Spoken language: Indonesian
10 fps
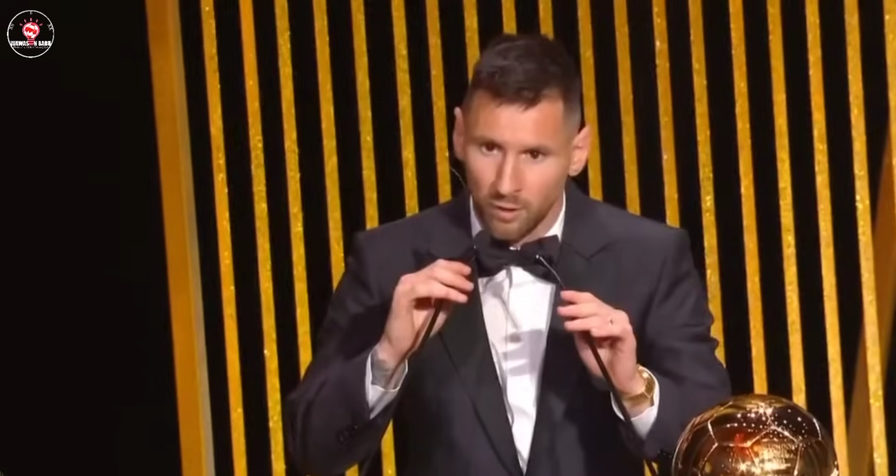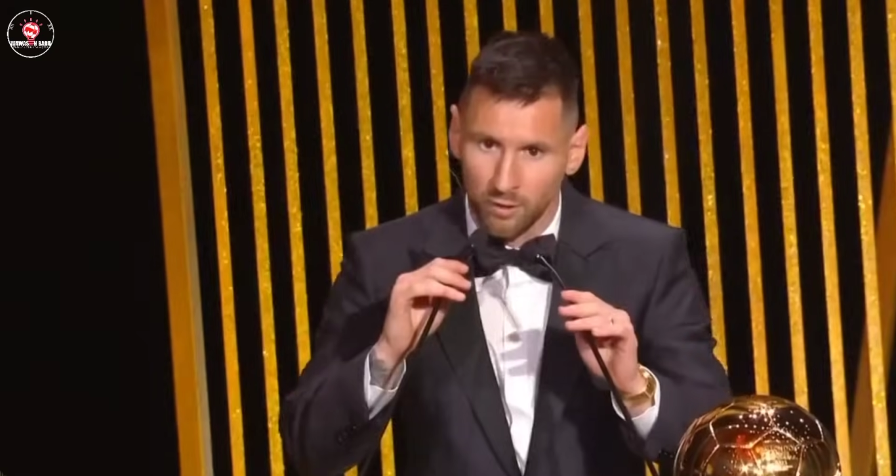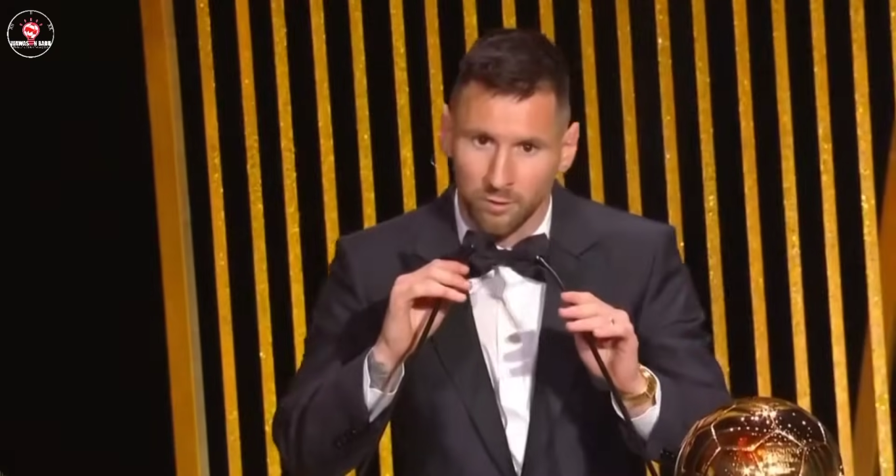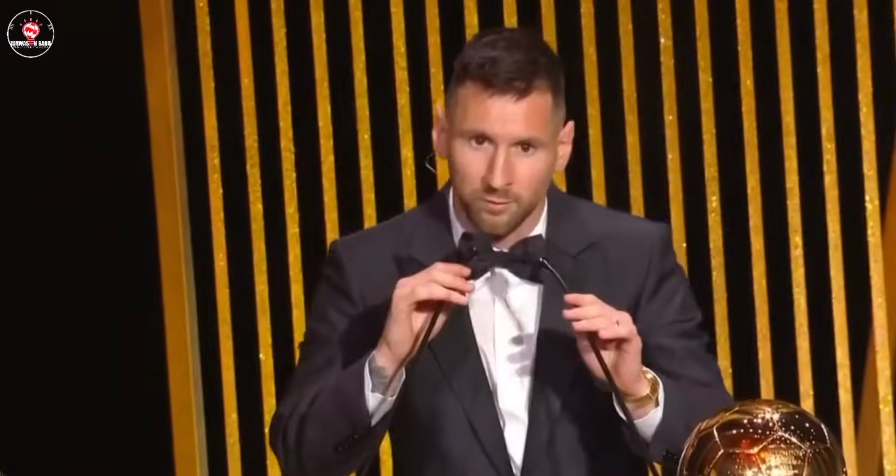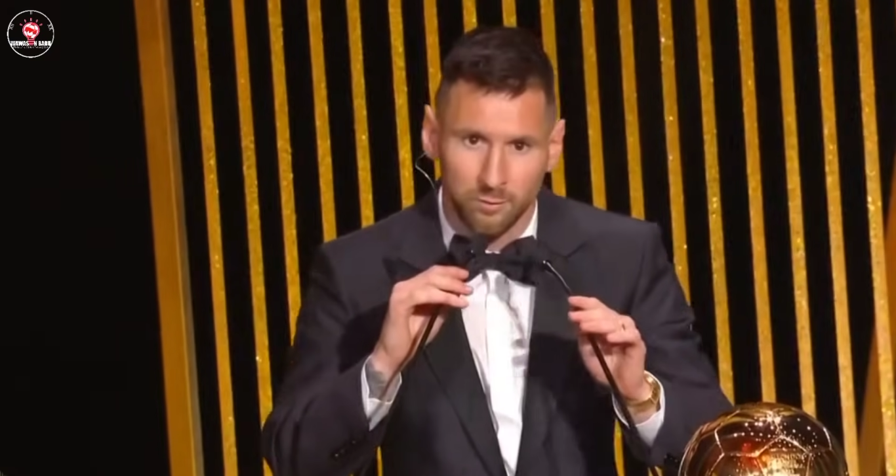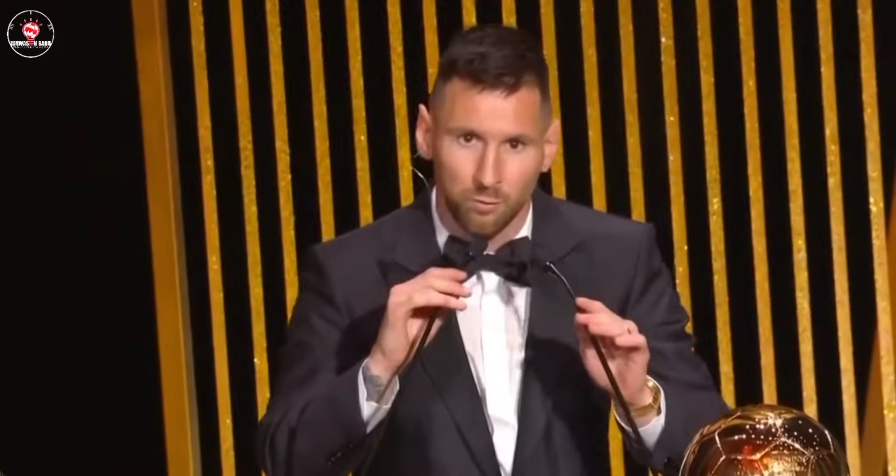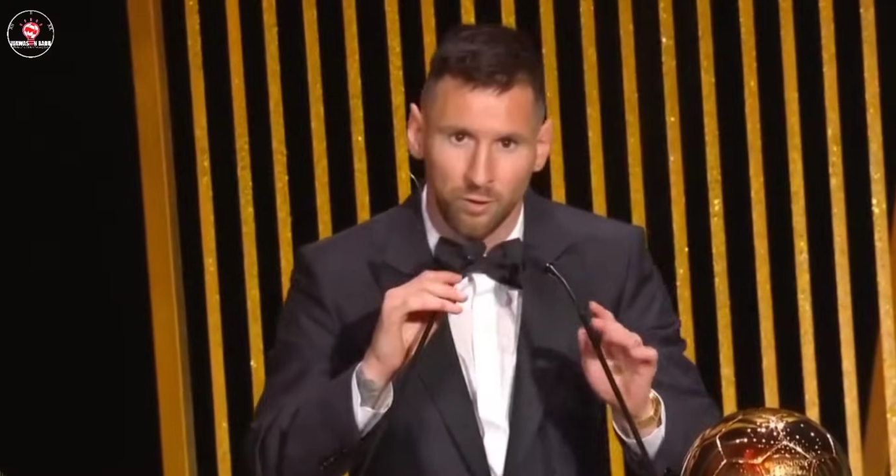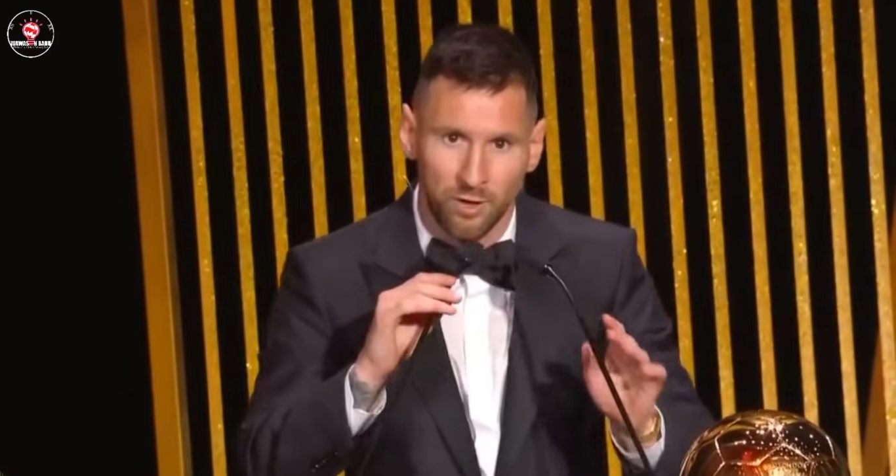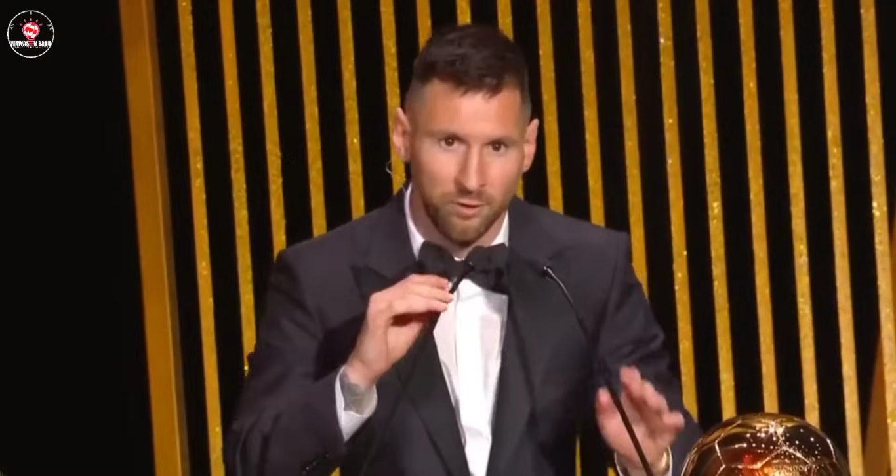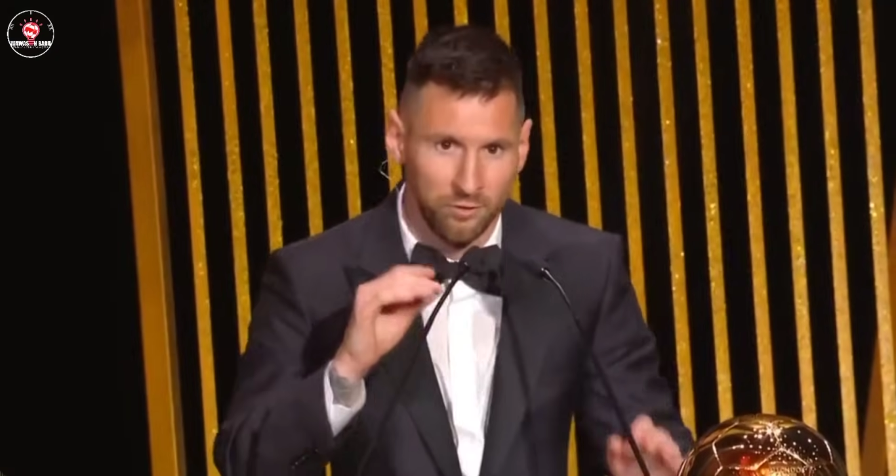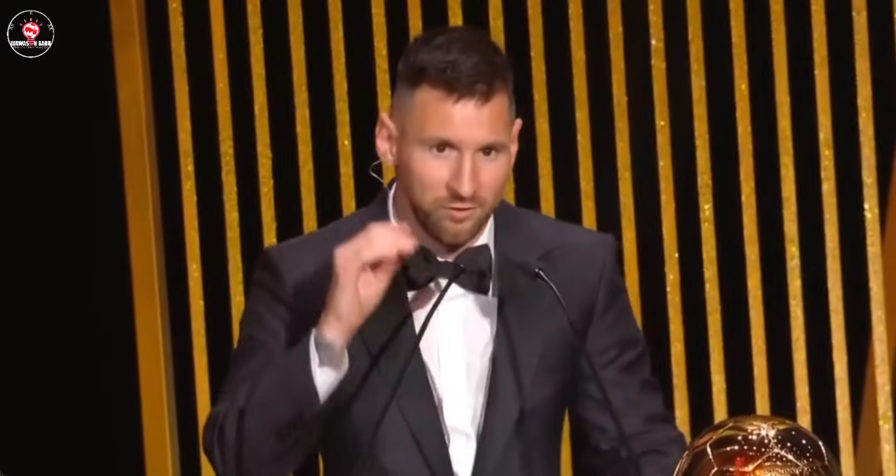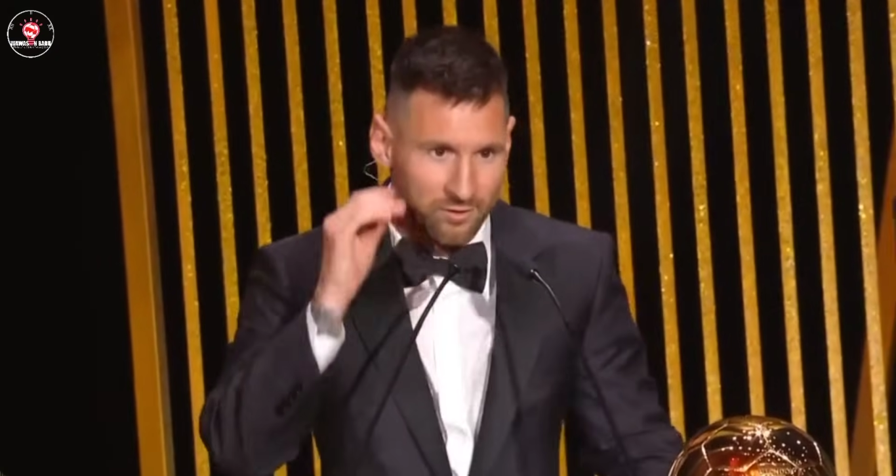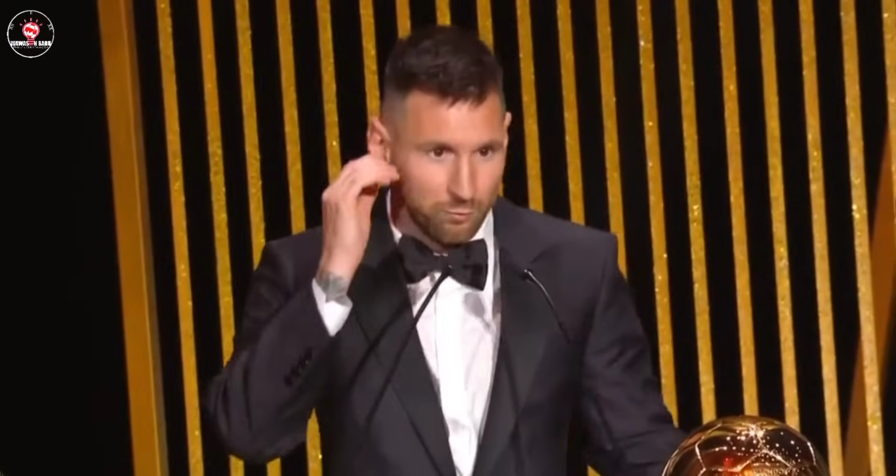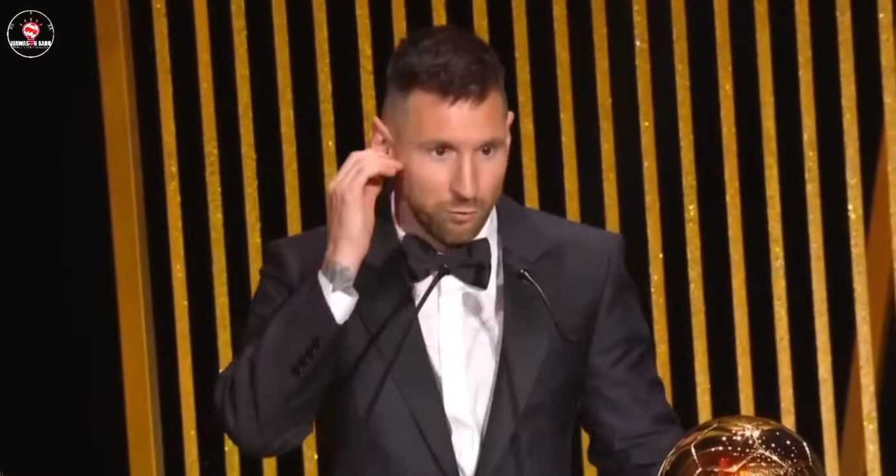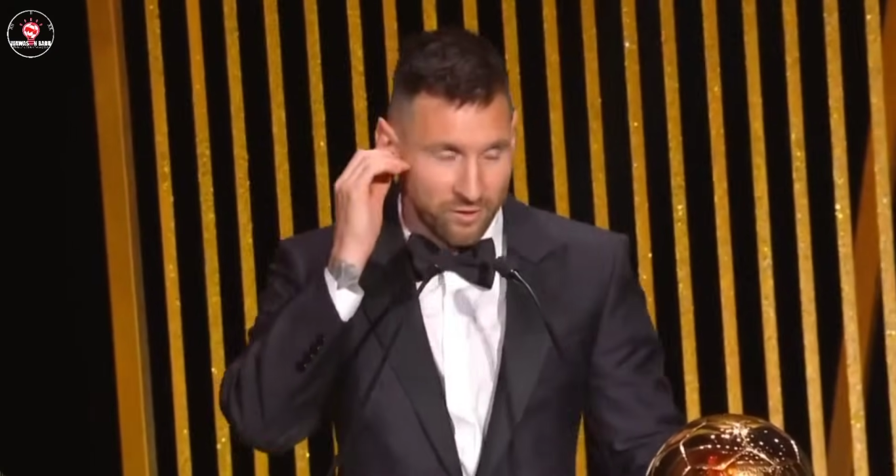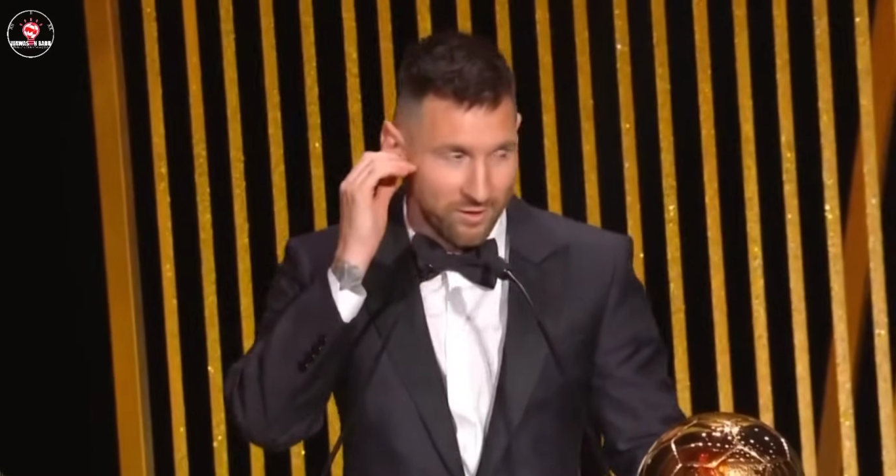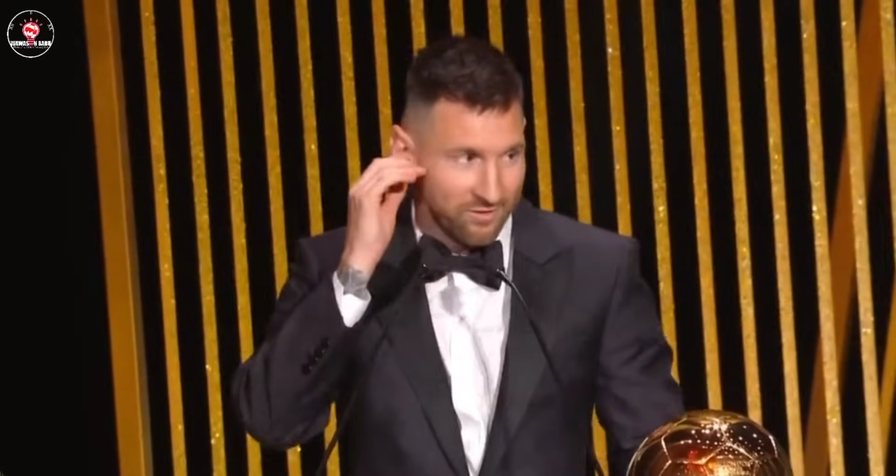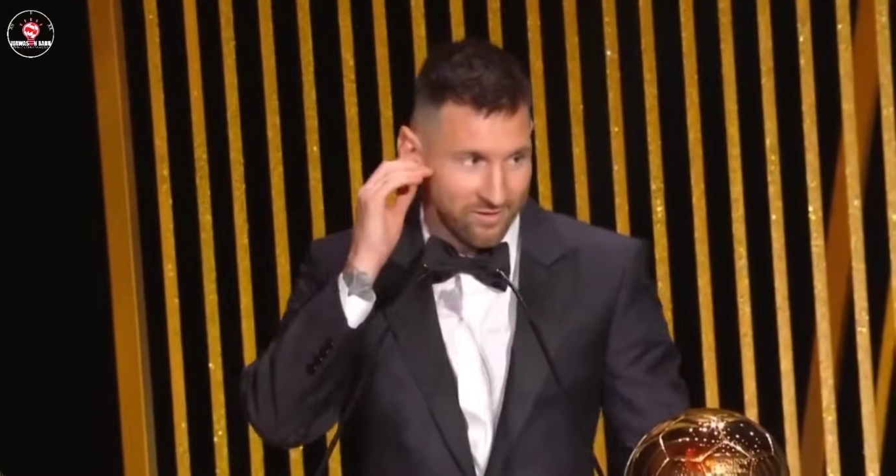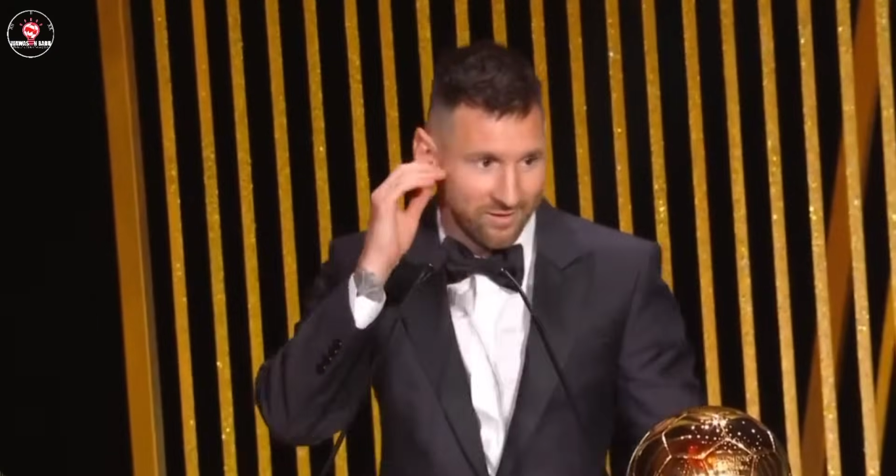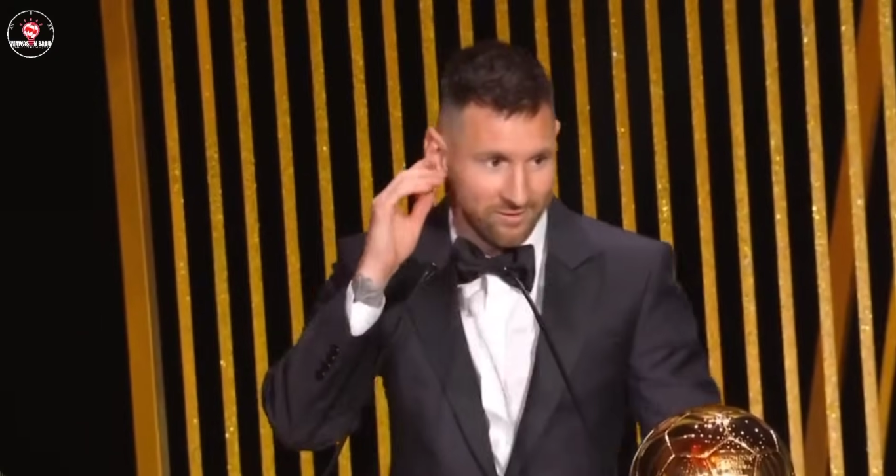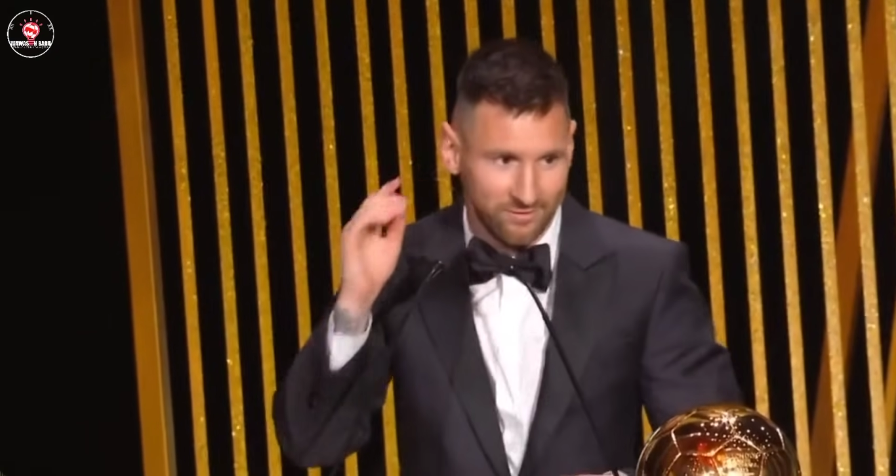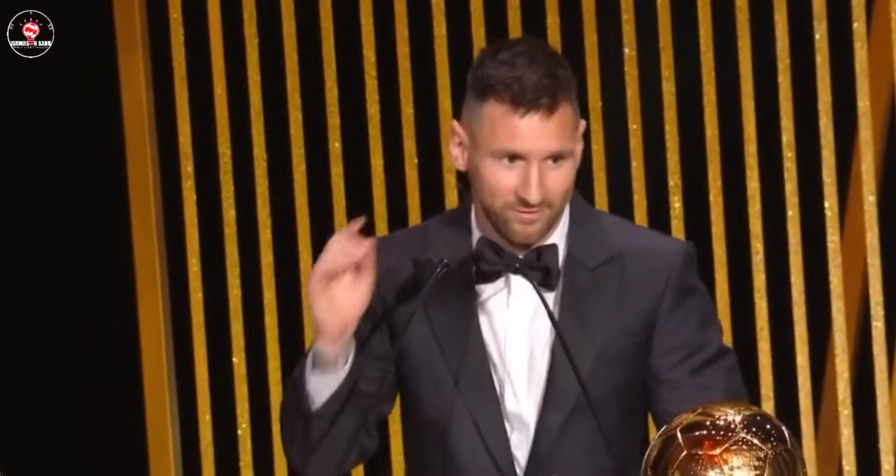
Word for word: Bueno, buenas noches, muchas gracias.